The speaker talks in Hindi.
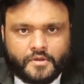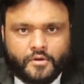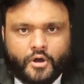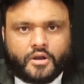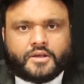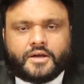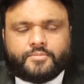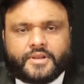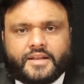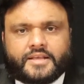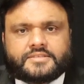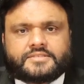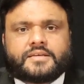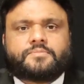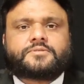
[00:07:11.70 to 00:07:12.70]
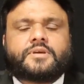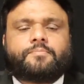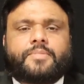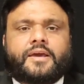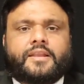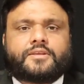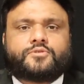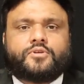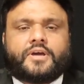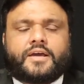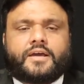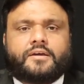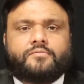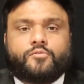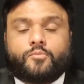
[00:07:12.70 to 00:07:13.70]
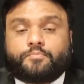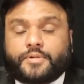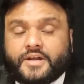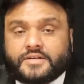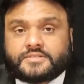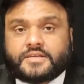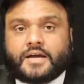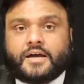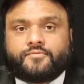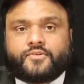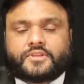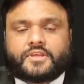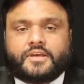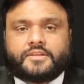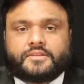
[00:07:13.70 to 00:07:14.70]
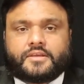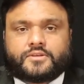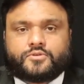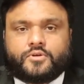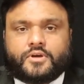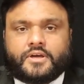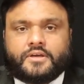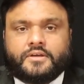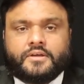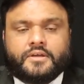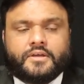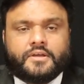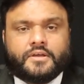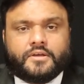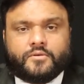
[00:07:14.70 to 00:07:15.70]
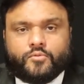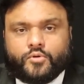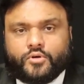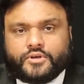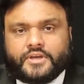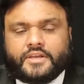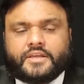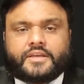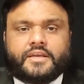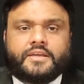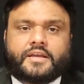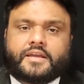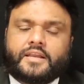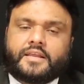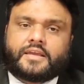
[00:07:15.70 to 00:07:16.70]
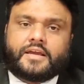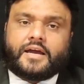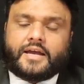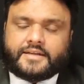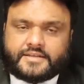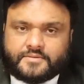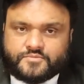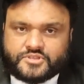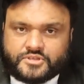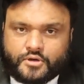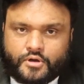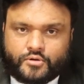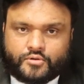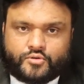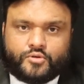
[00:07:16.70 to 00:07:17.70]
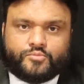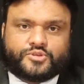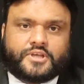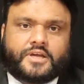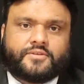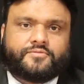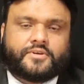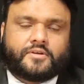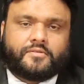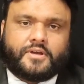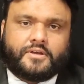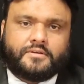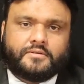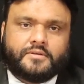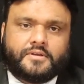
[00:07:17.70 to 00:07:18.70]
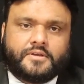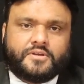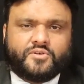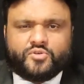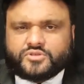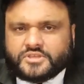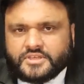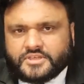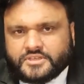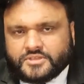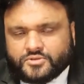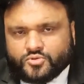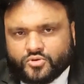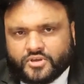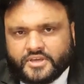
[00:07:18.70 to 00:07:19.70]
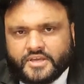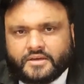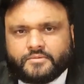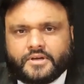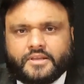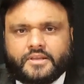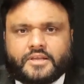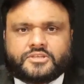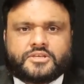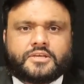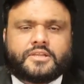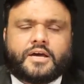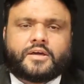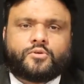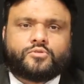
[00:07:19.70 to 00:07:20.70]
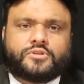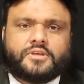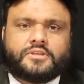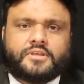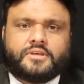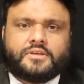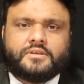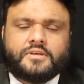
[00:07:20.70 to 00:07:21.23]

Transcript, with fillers: और ख़बरें ने सबसे पहले जो है वो प्रिंट सहाफ़त के अंदर जो है वो यानी कि ये कह लें कि आइटम सॉन्ग को मुतारफ़ करवाया उसकी सुर्खियाँ बड़ी लच्छेदार होती थी